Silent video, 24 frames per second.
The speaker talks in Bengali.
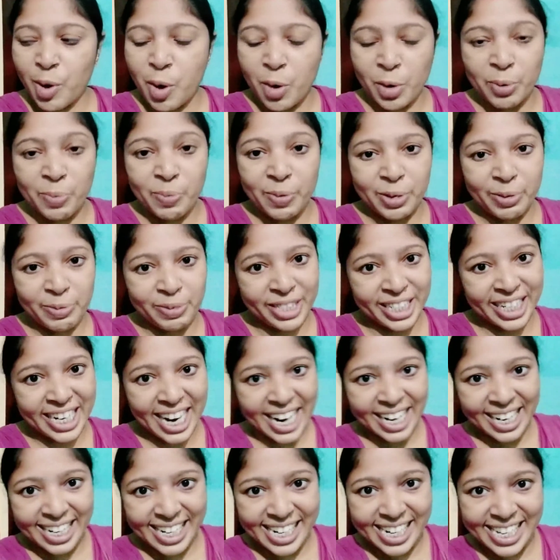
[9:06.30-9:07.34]
গরম গরম
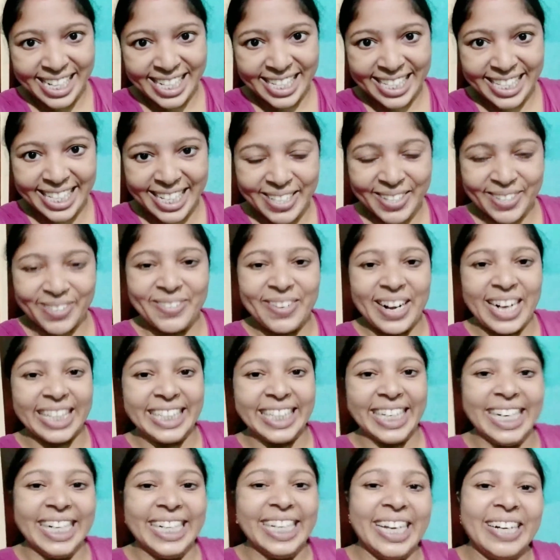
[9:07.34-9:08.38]
সিঙ্গারা নিয়ে এসেছি তো মা
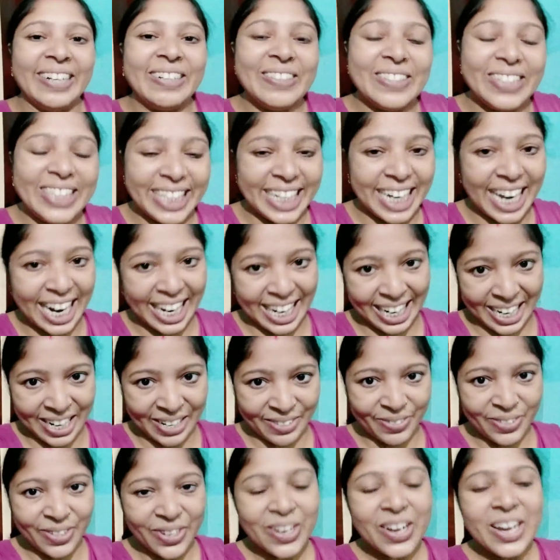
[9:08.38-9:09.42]
ছেলেতে এখন সিঙ্গারা
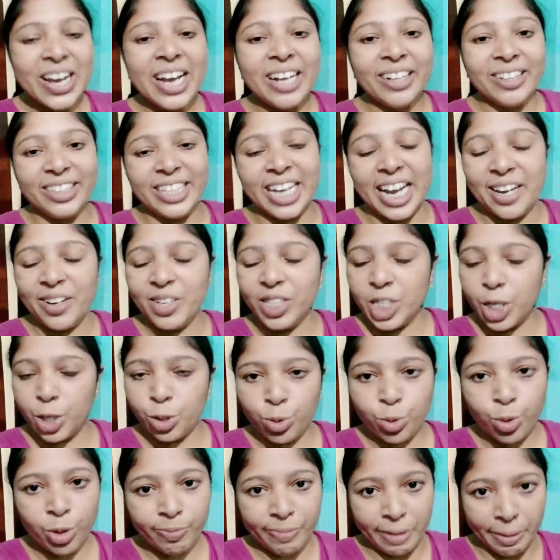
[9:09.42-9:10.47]
খাবো তো যাই হোক
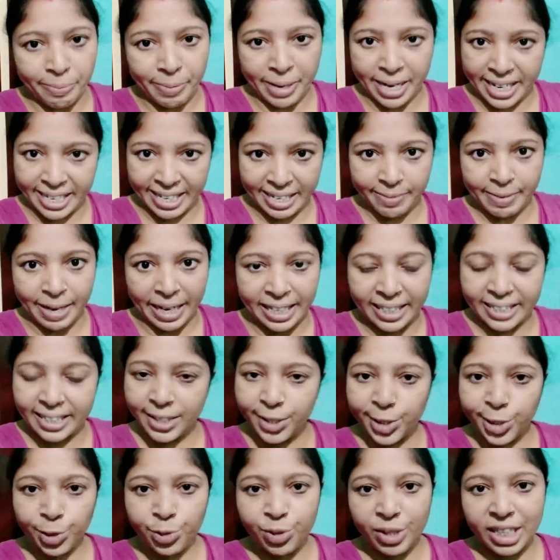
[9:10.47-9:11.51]
যেহেতু ওর পাপা নেই বাড়িতে
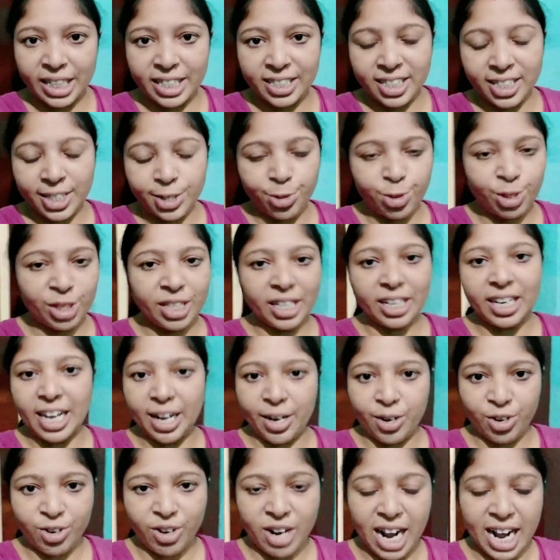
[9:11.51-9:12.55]
ডিউটি গেছে ডিউটি থেকে
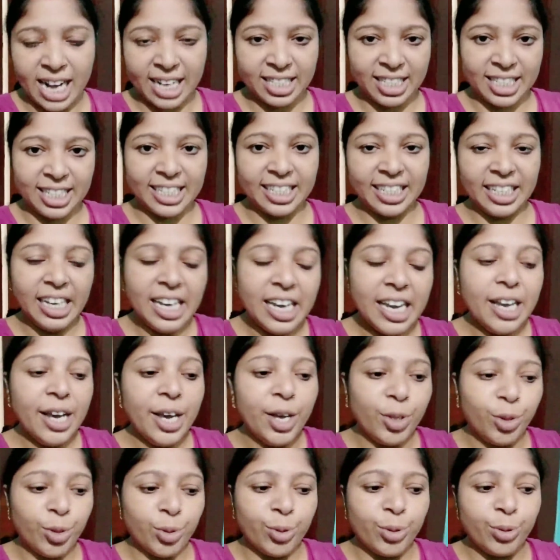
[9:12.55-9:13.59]
এখনও আসেনি
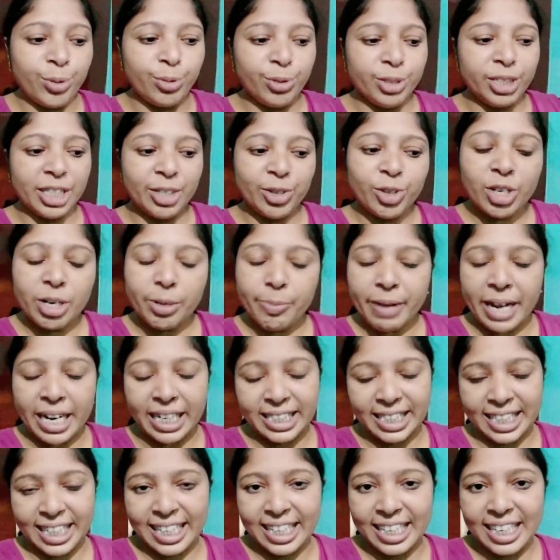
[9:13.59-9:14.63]
তো সেই জন্য মা
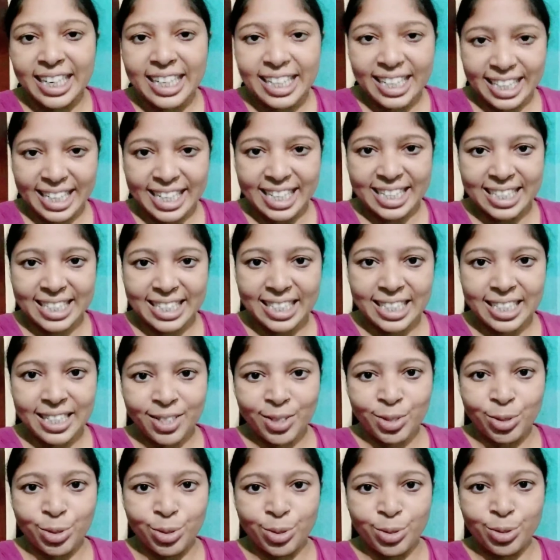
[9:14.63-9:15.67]
ছেলেরই নিয়ে এসি
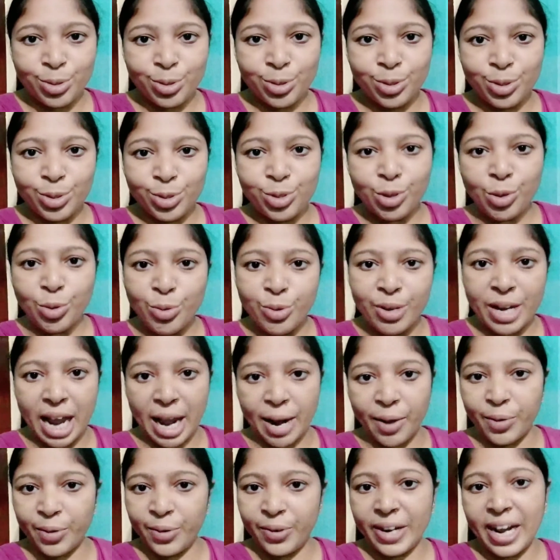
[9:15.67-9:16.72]
তো চলুন
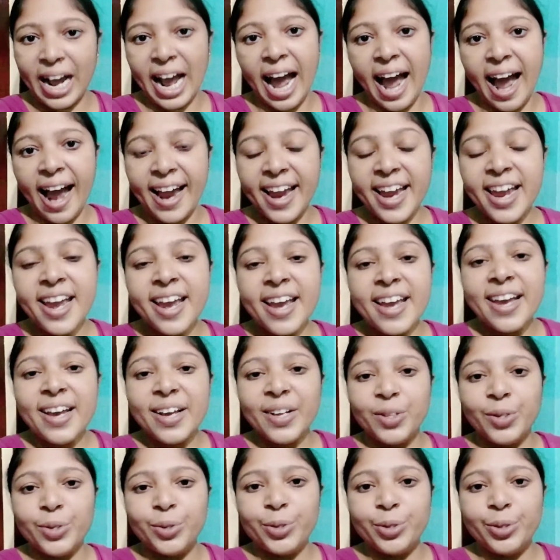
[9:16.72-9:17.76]
এখন খাই
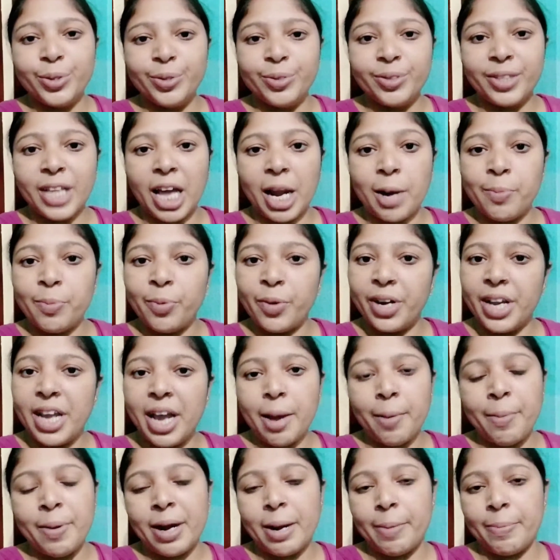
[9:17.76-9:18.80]
তো তারপরে
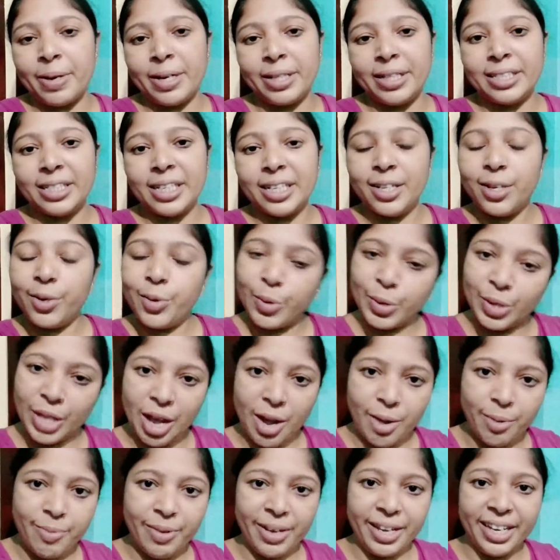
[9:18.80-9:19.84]
আবার আপনাদের সাথে
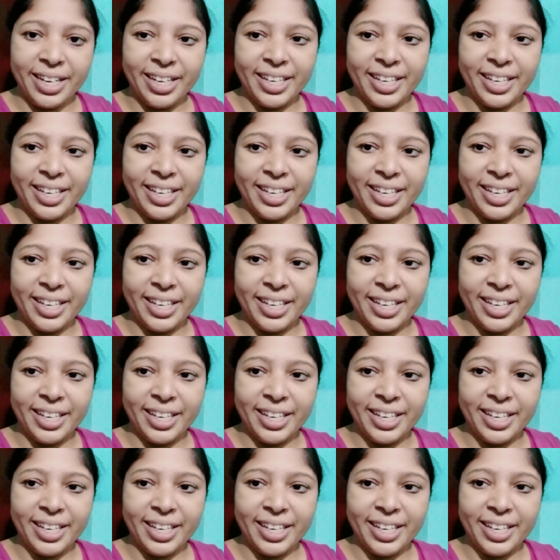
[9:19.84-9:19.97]
কথা হবে